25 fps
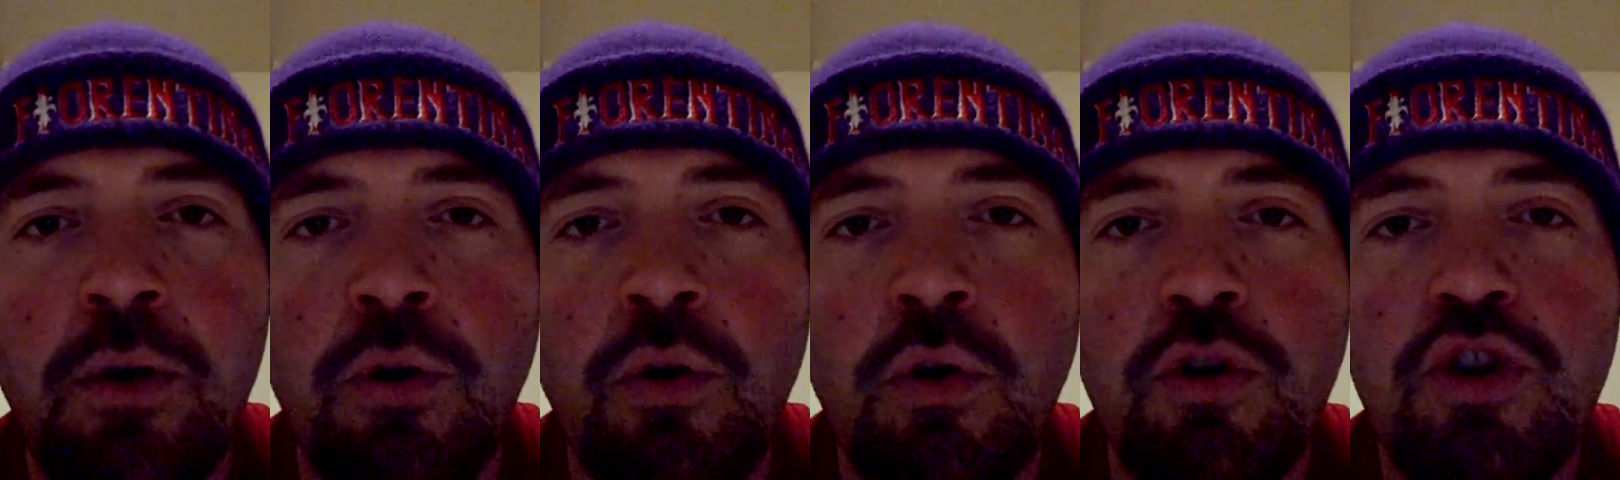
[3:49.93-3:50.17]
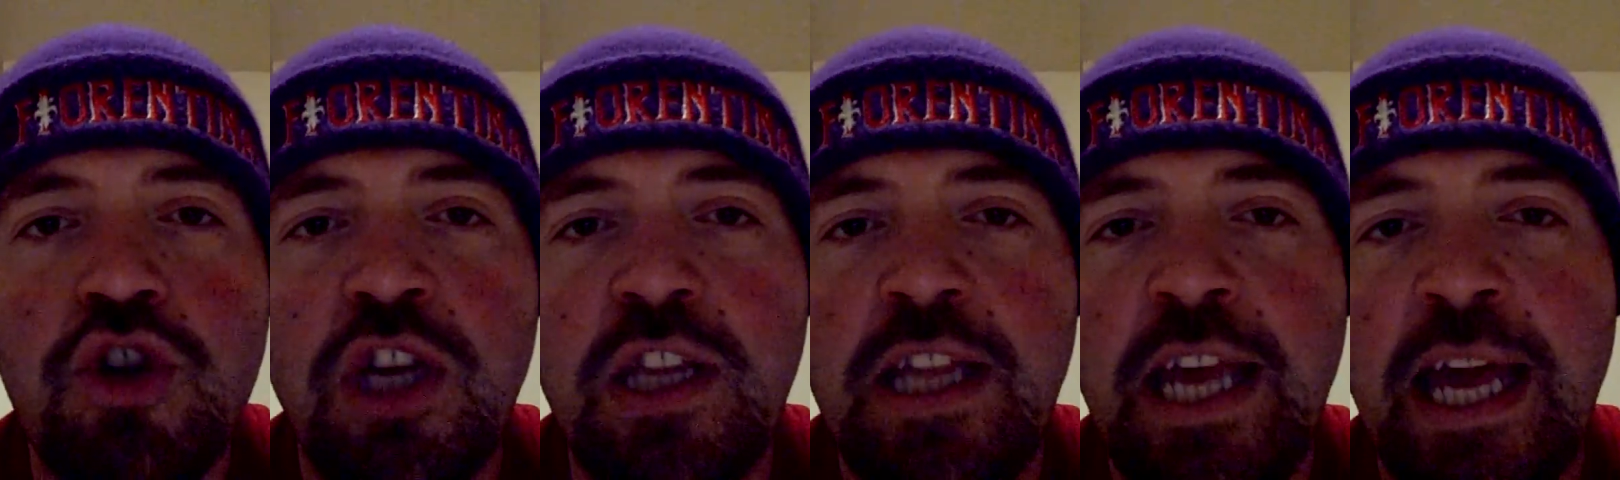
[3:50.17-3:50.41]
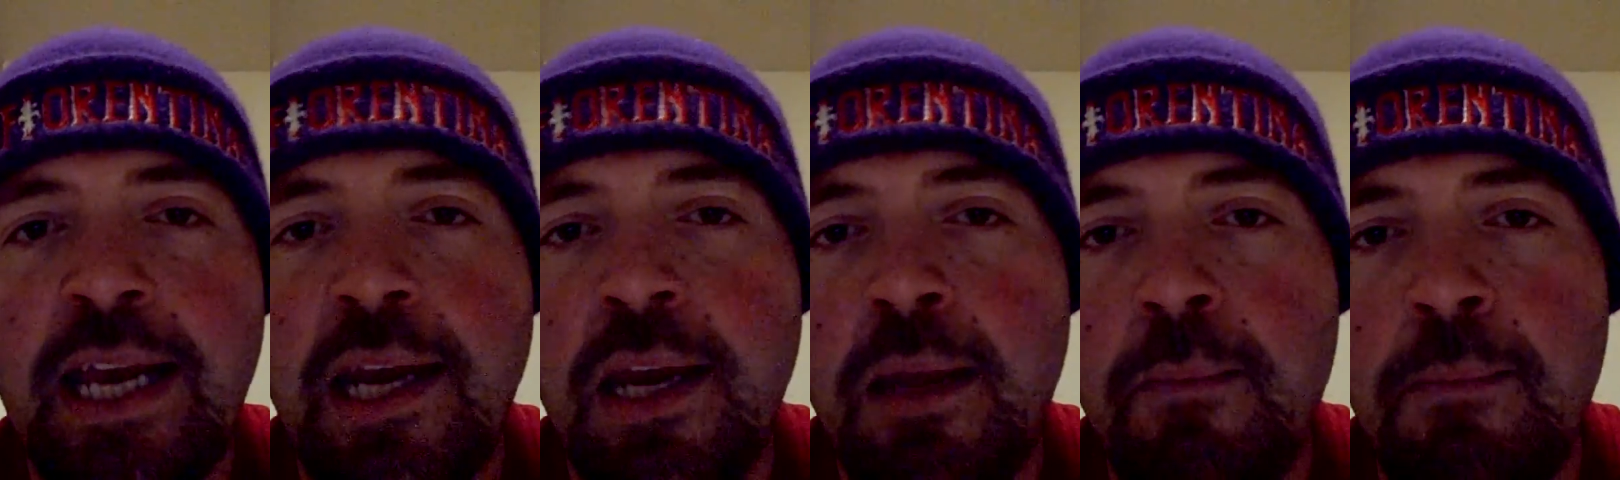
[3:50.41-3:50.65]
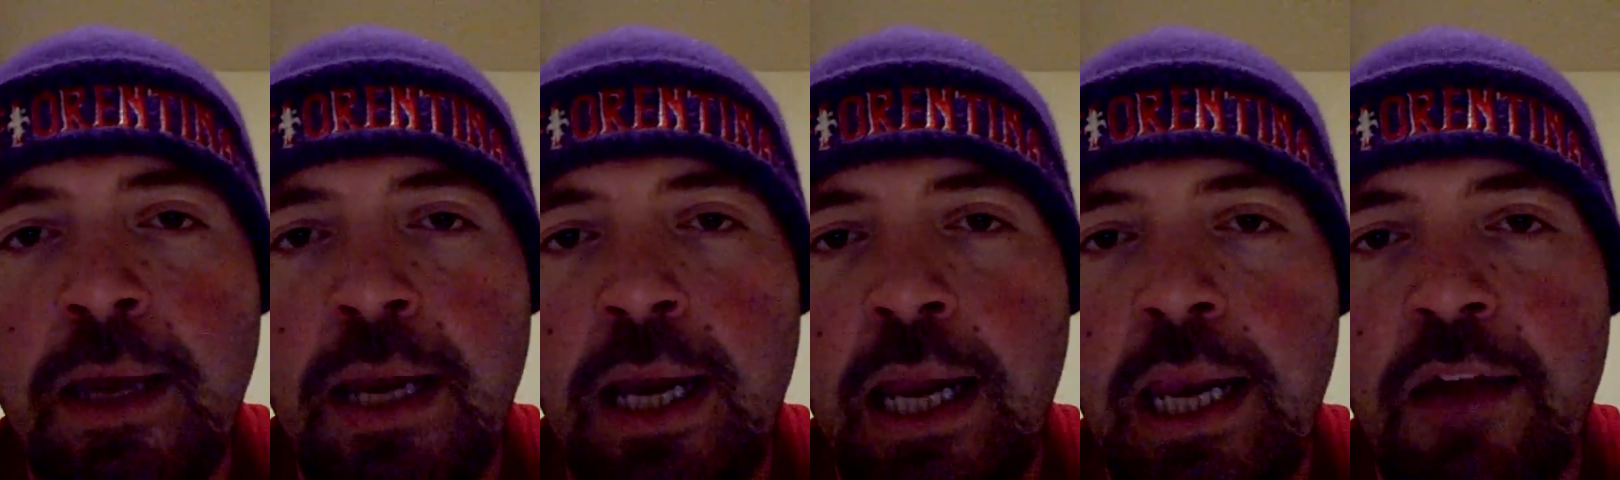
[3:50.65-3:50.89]
non ci tiene
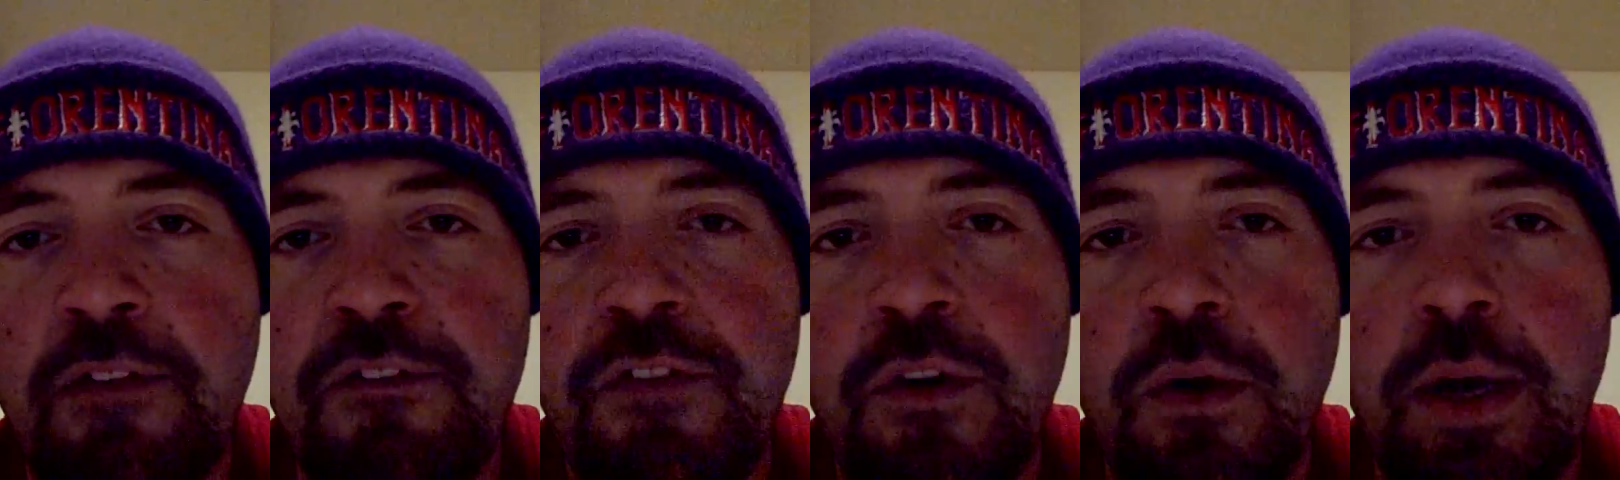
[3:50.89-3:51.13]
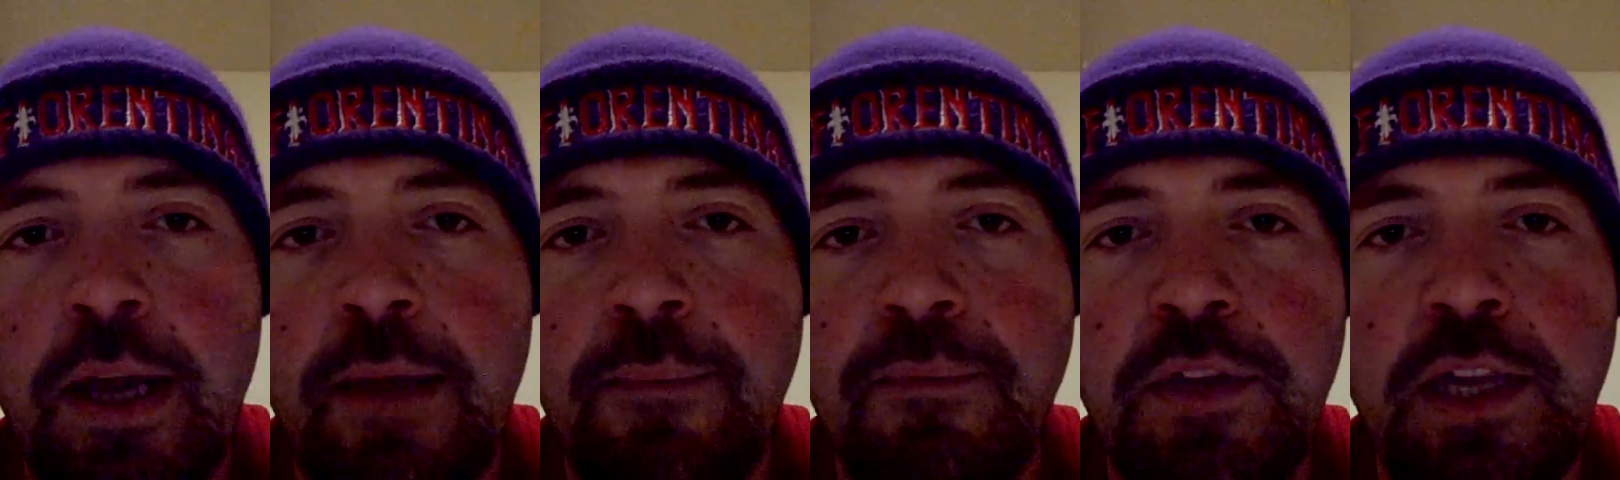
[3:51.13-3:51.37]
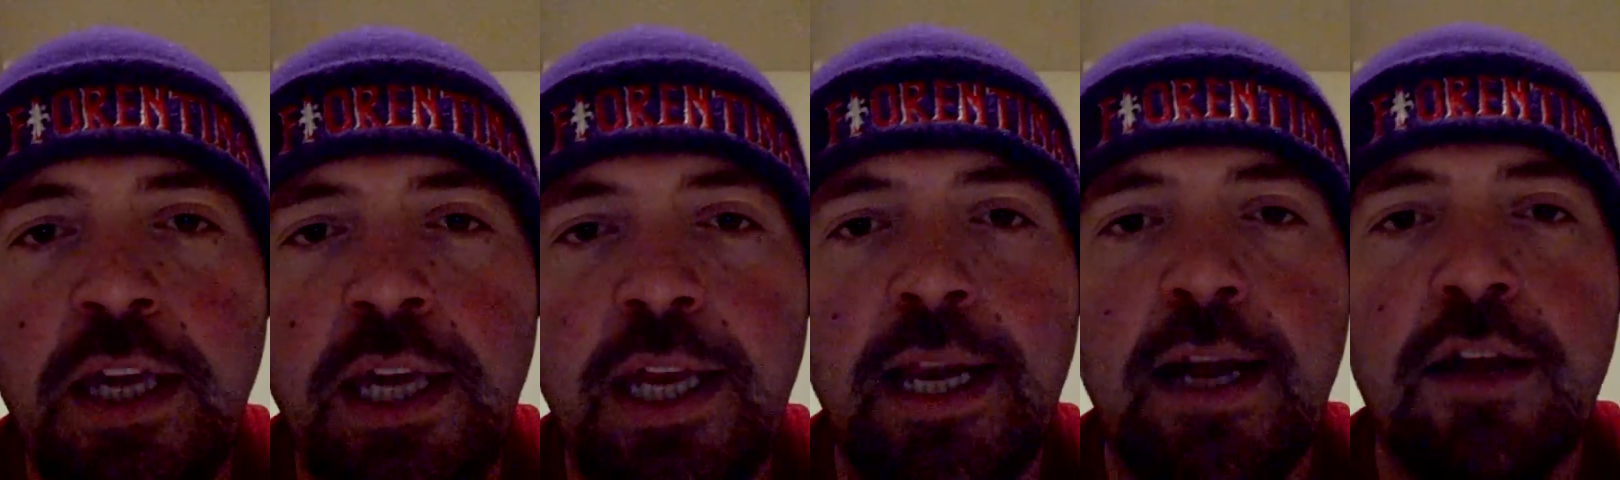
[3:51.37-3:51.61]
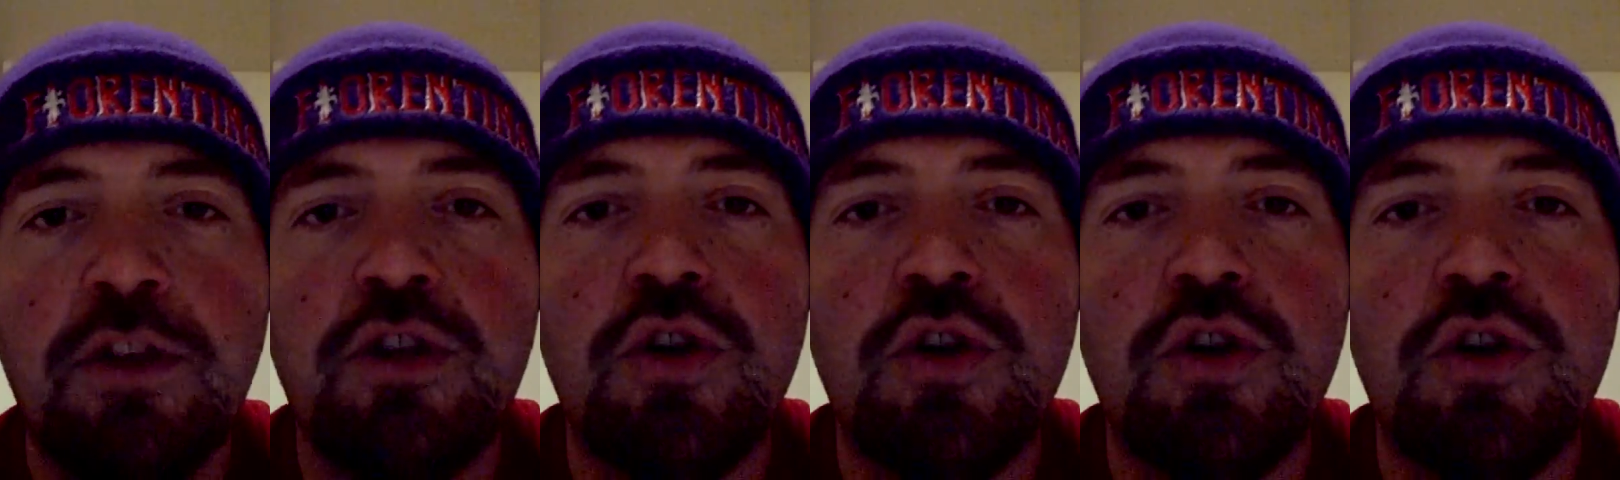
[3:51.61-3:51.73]
nemmeno alla Fiorentina,